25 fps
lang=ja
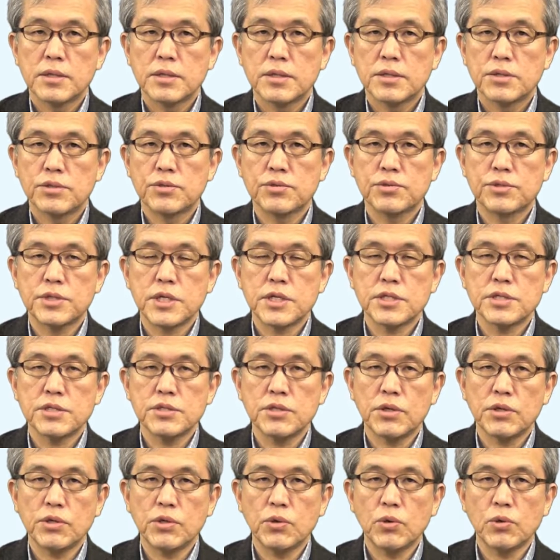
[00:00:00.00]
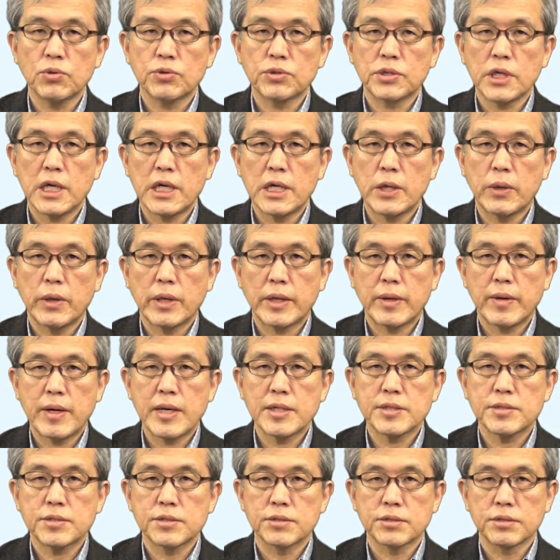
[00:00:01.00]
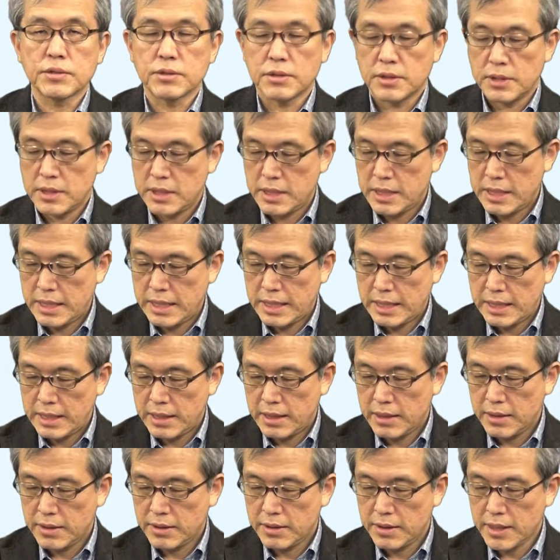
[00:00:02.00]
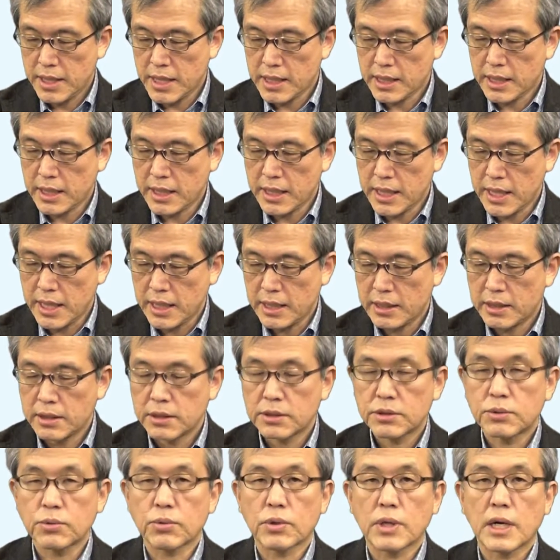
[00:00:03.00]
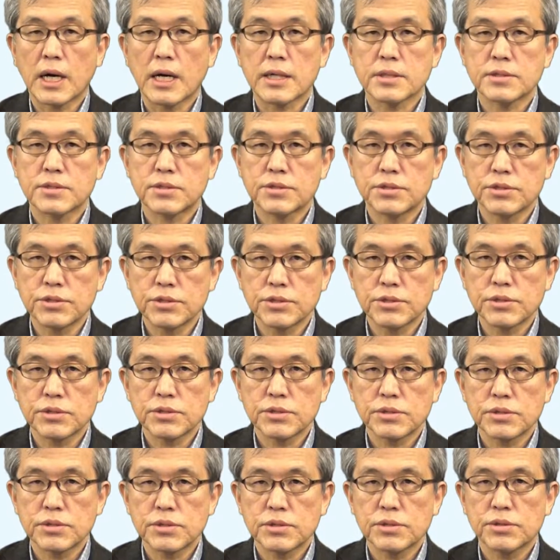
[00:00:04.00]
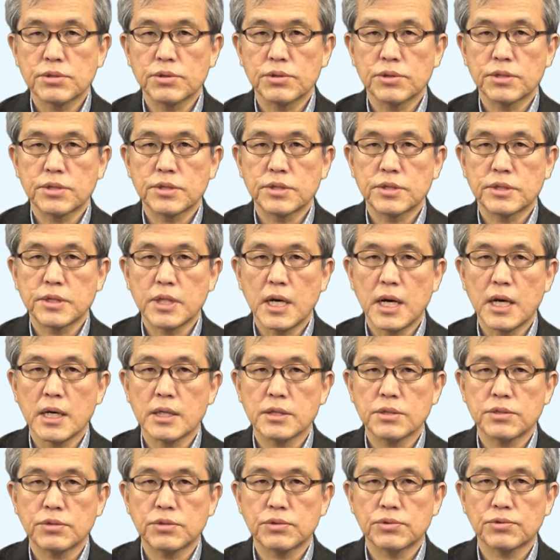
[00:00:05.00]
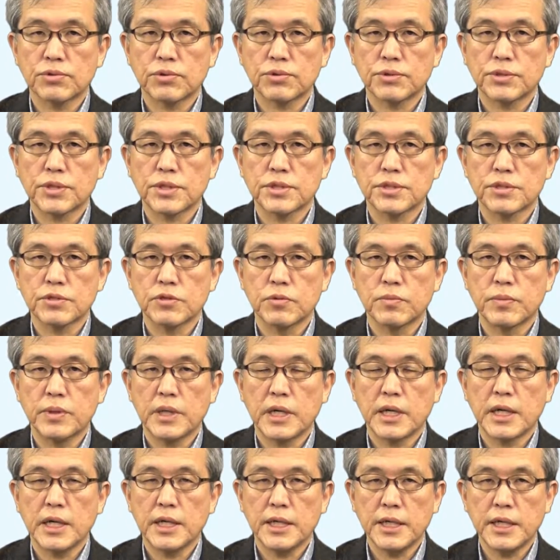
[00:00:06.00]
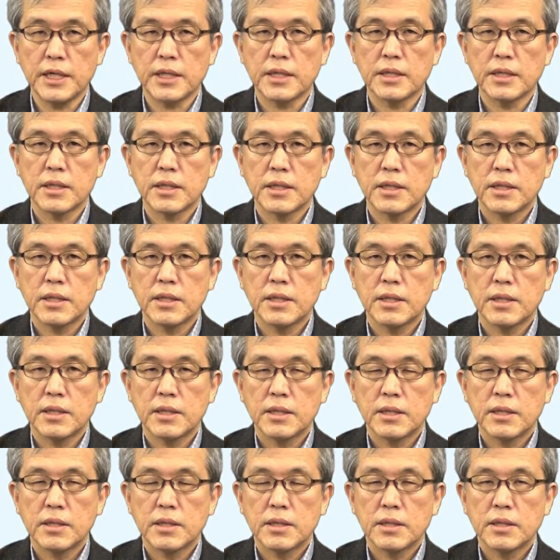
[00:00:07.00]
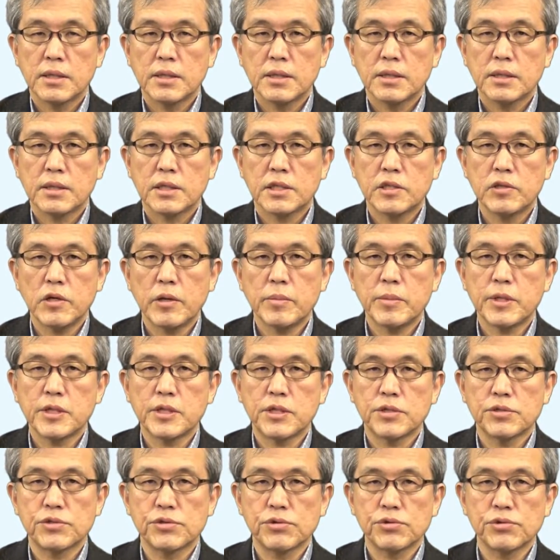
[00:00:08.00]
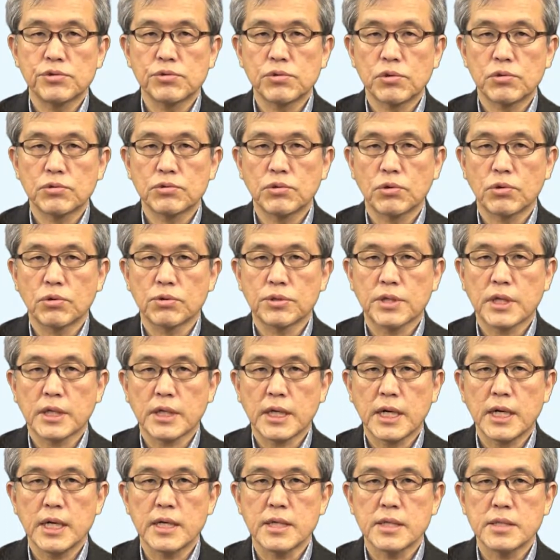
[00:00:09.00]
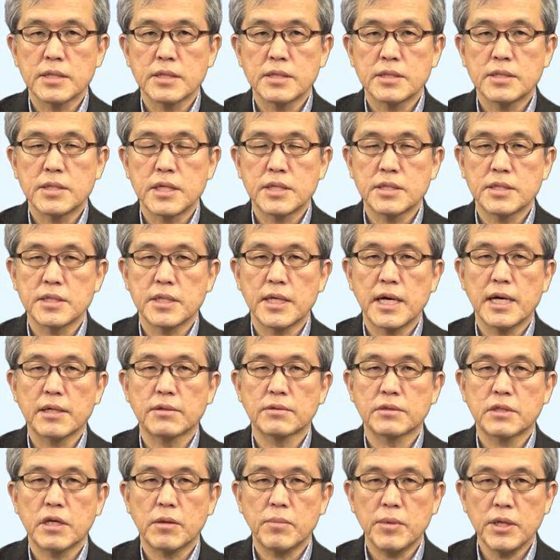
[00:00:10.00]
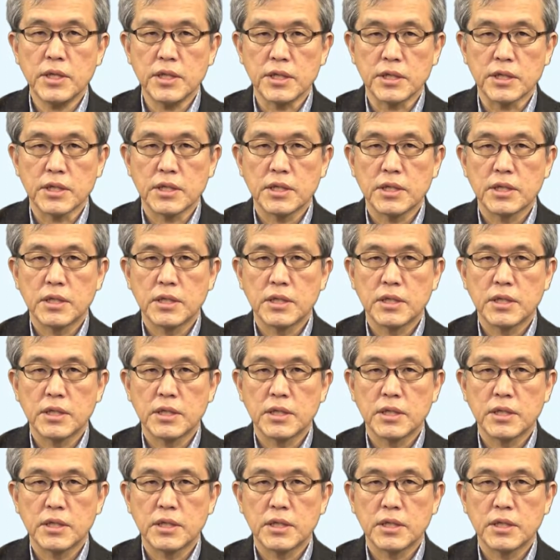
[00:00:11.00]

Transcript: 主説の様態を表す「ながら」とか「つつ」といった従属説の場合極めて従属度の高い説であるために